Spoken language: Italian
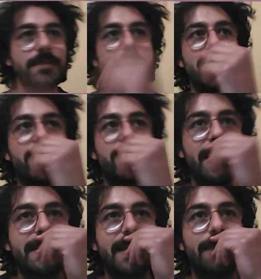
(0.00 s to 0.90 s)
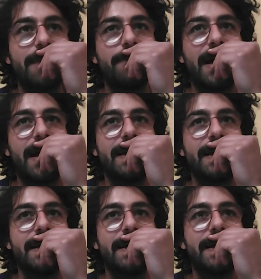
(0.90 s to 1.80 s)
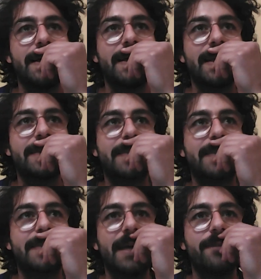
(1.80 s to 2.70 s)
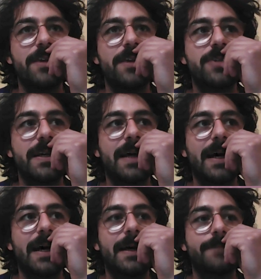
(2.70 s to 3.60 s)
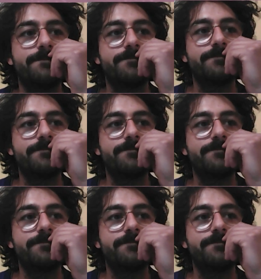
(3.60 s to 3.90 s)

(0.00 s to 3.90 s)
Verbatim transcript: eccetera, ma eh, in realtà invece ha... Eh,